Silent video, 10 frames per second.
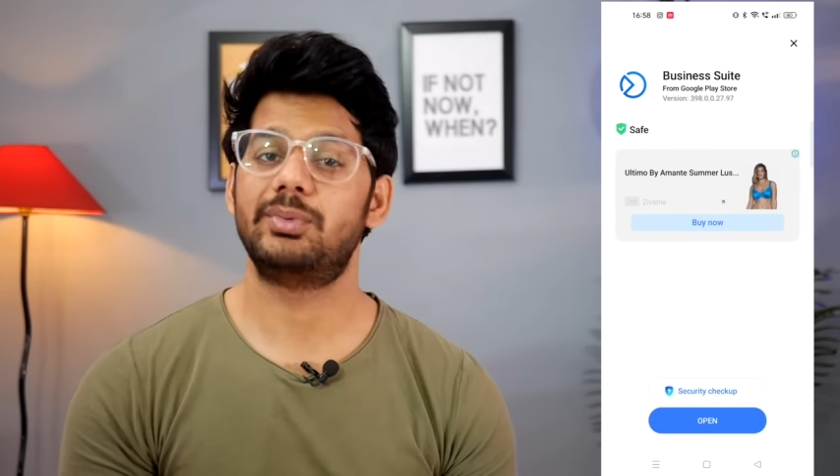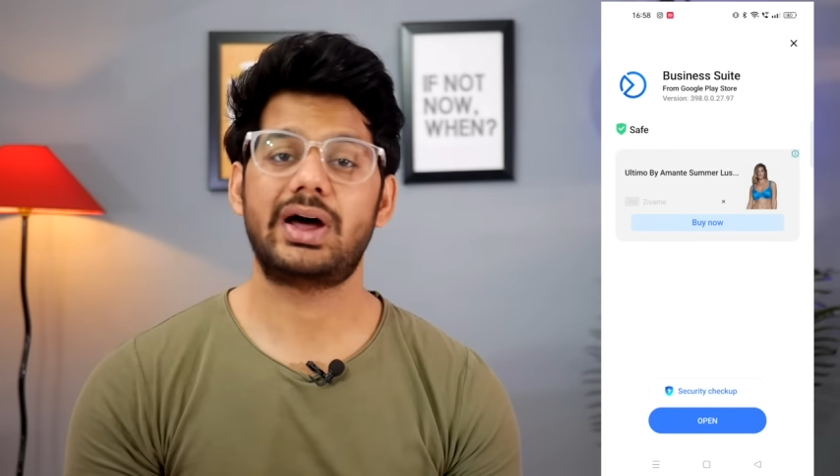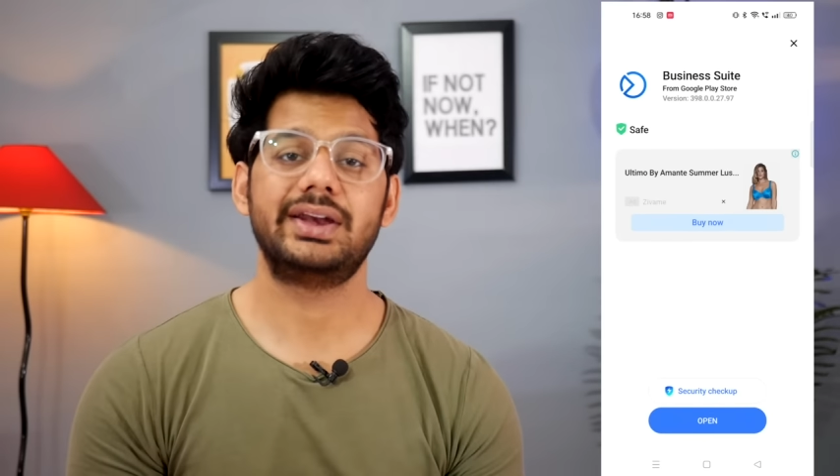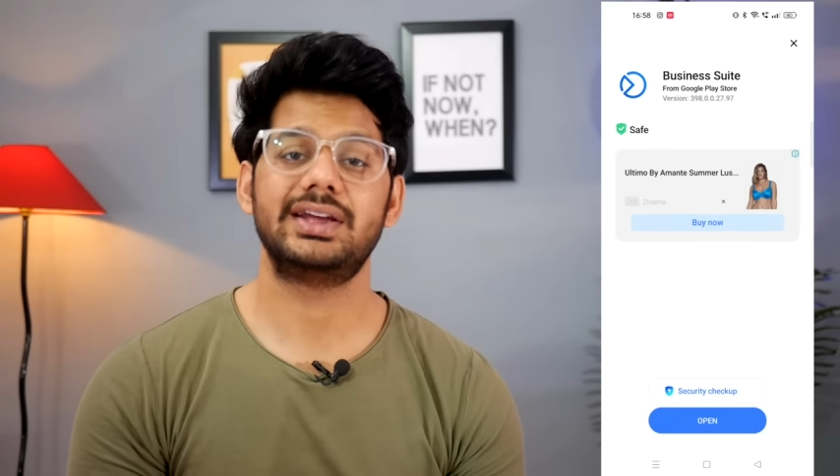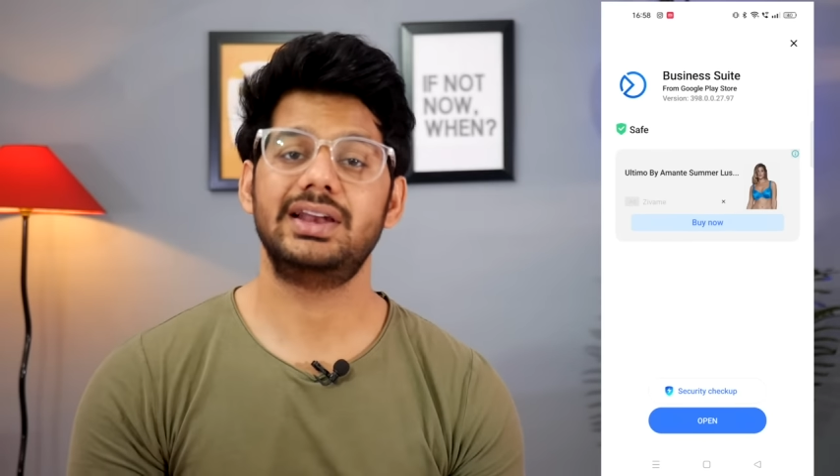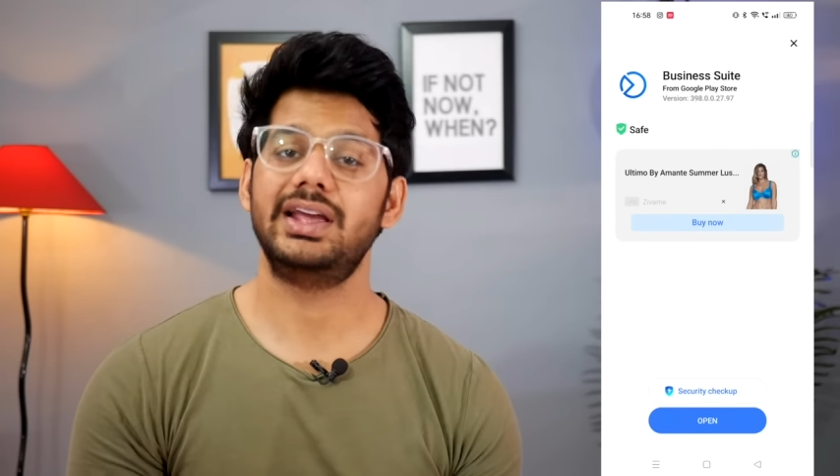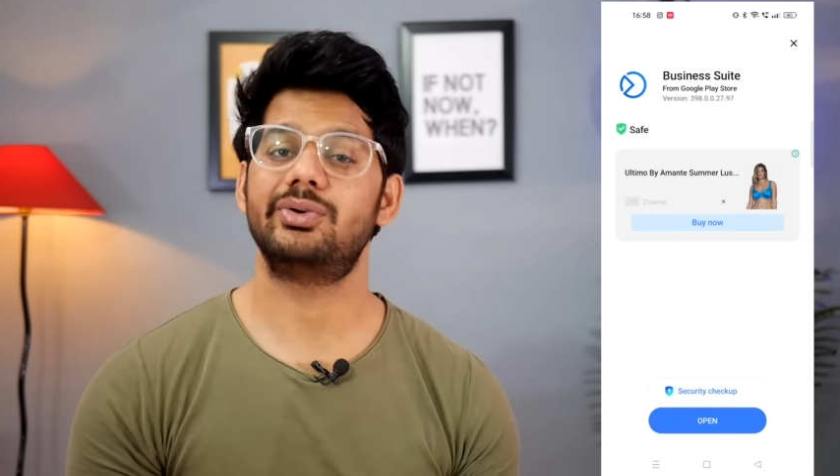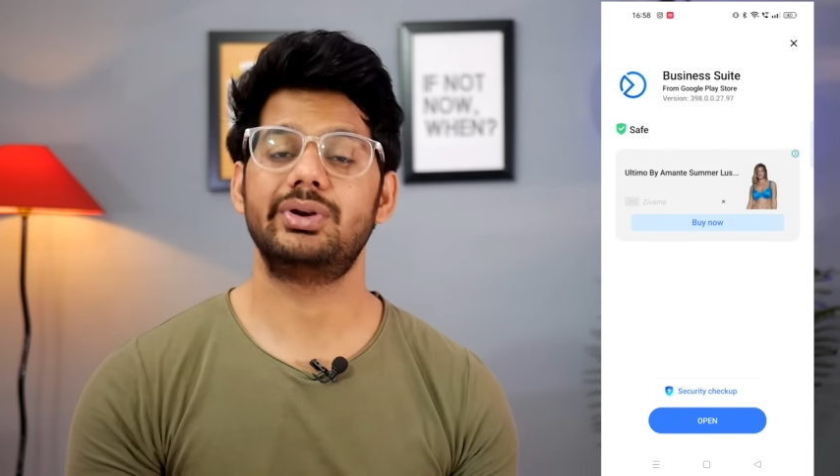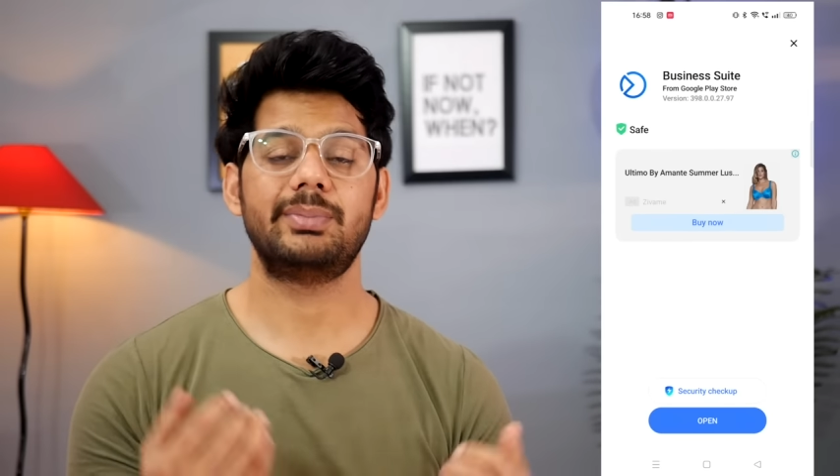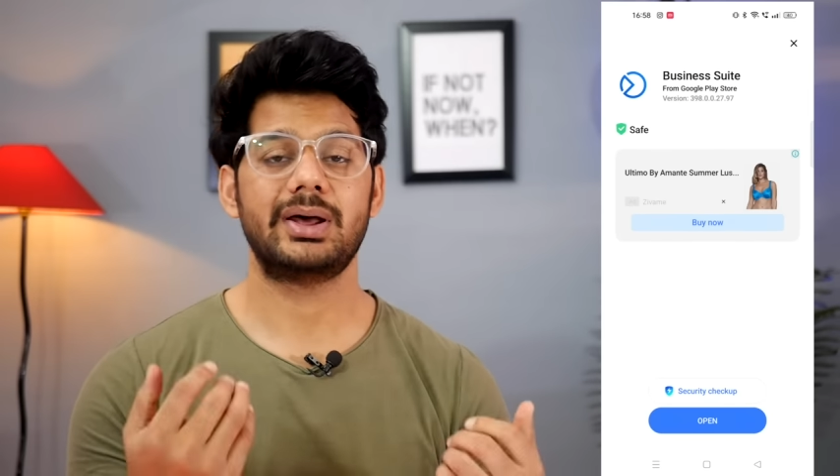बुलाने के लिए
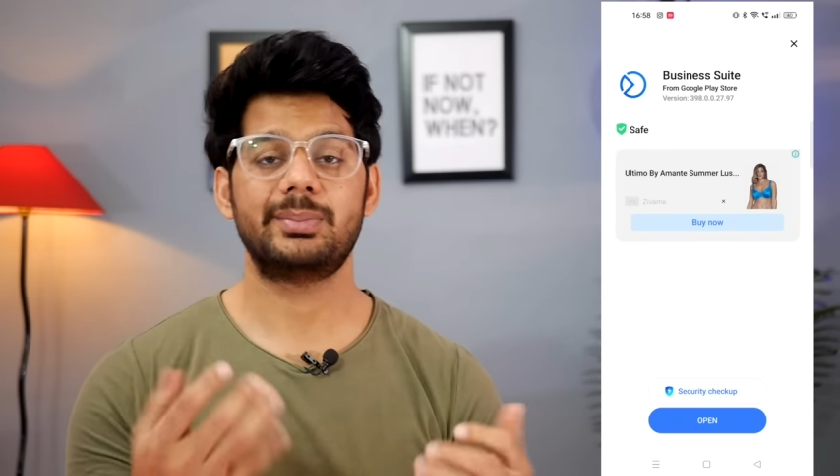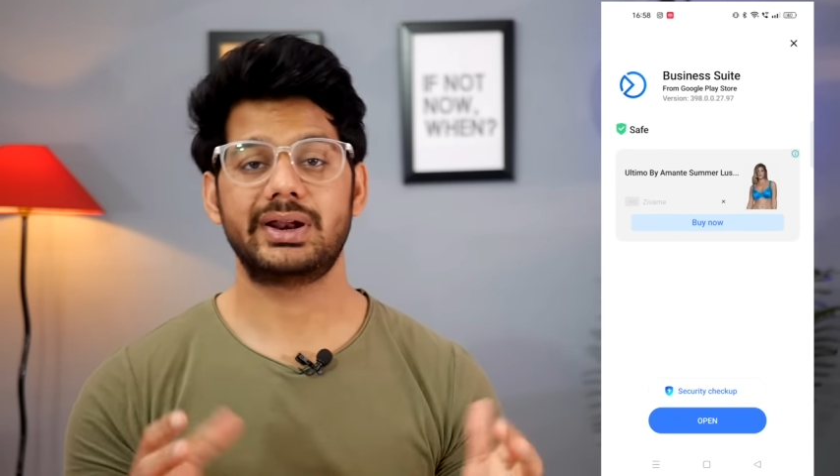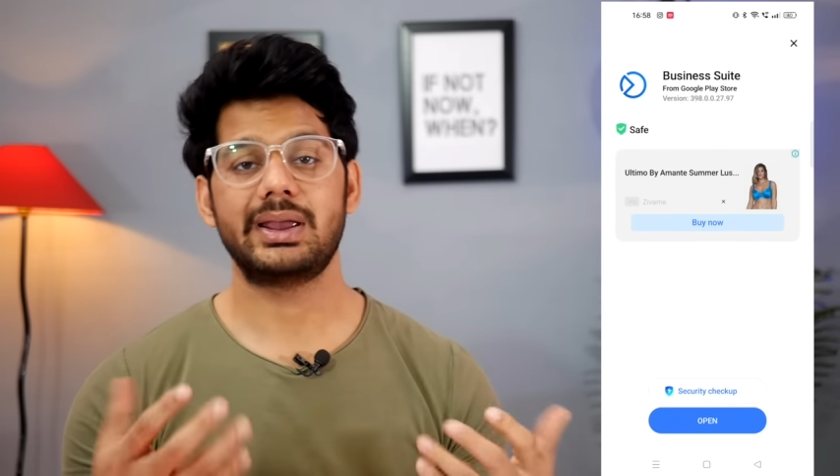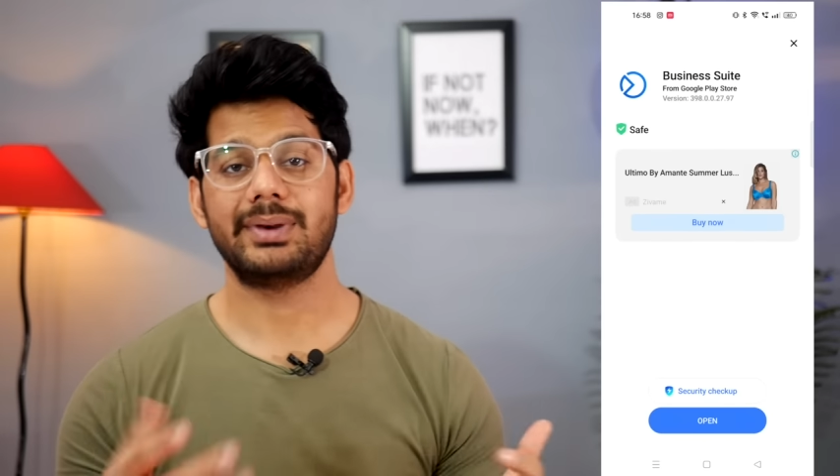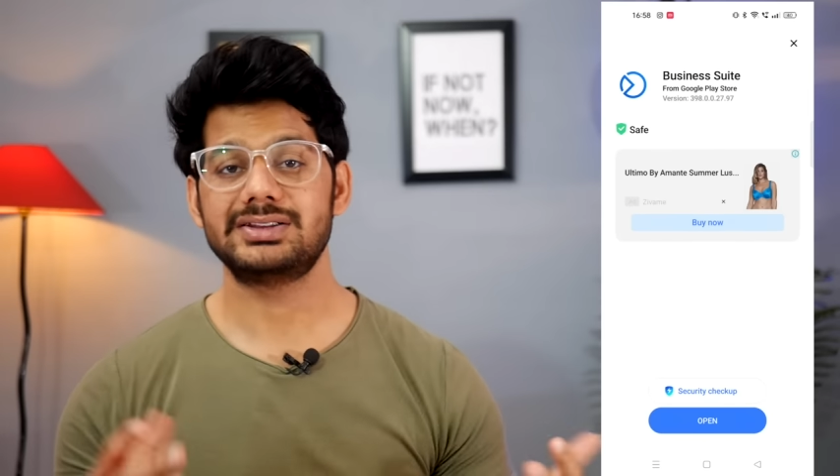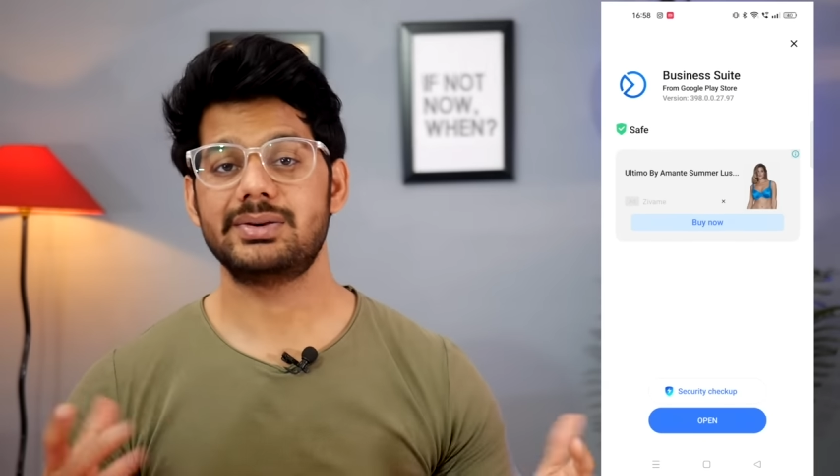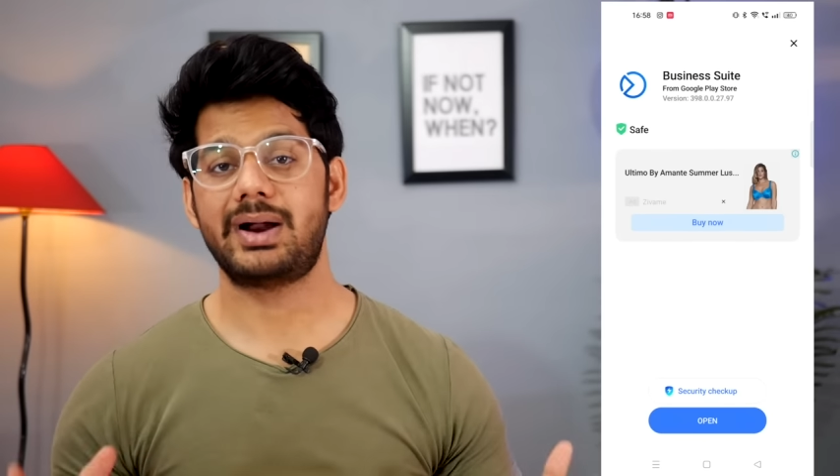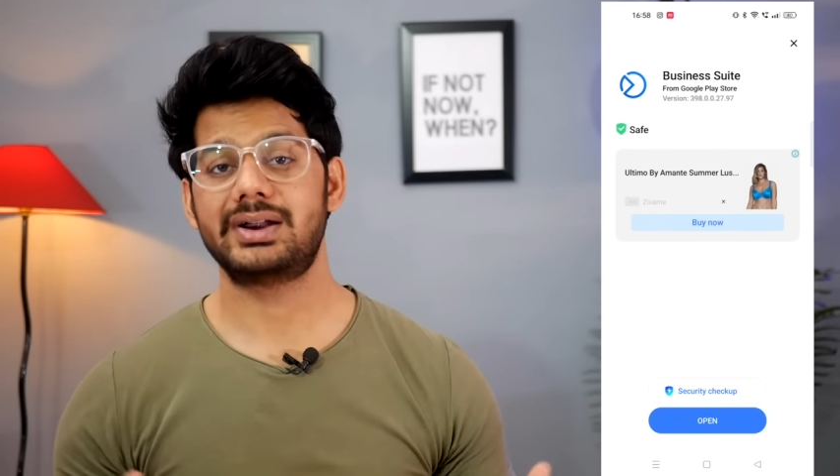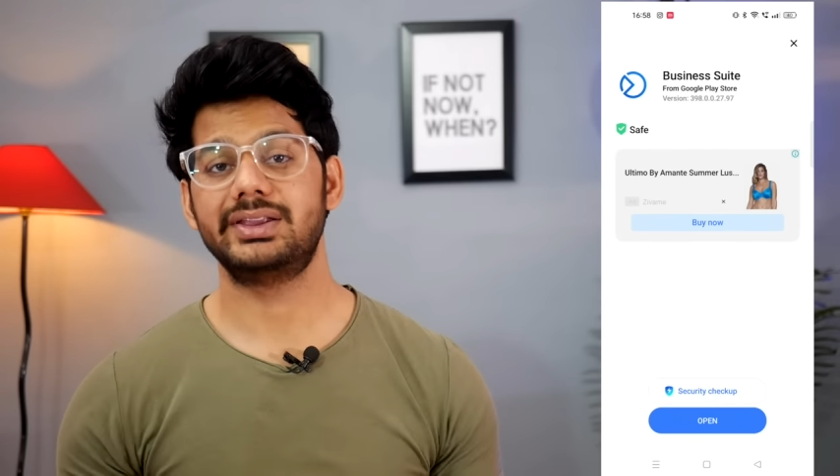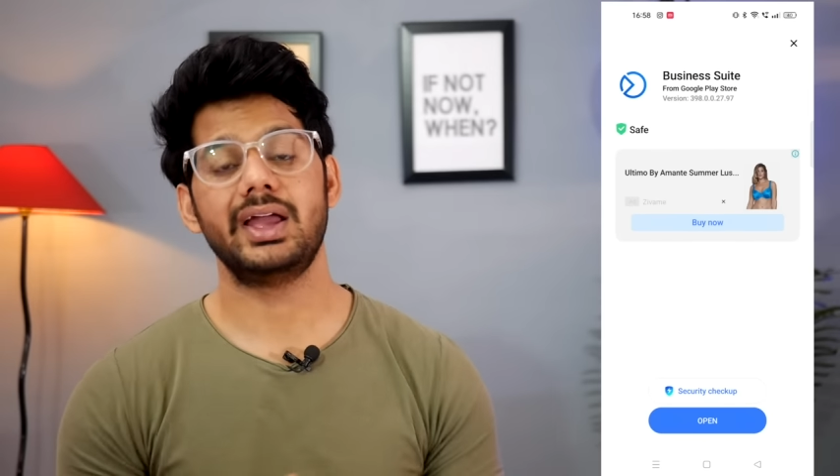इन्होंने भर भर के पैसे
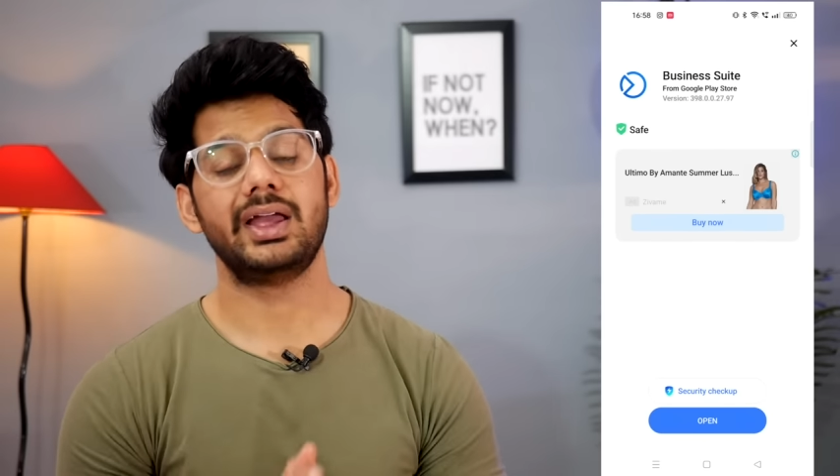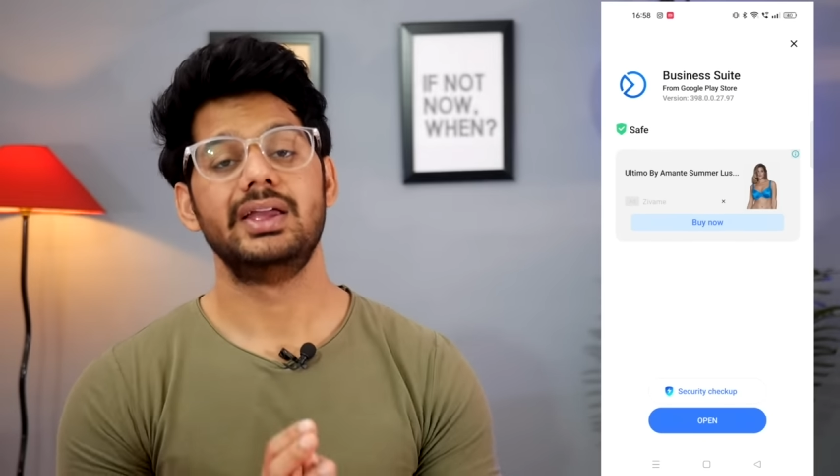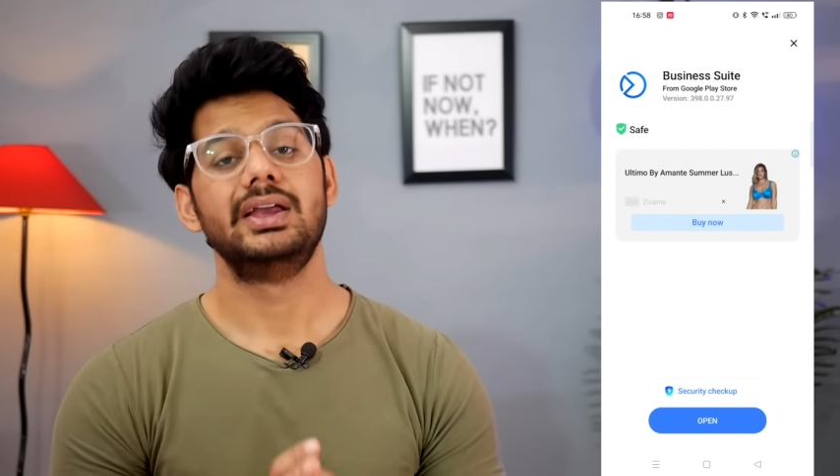बांट दिए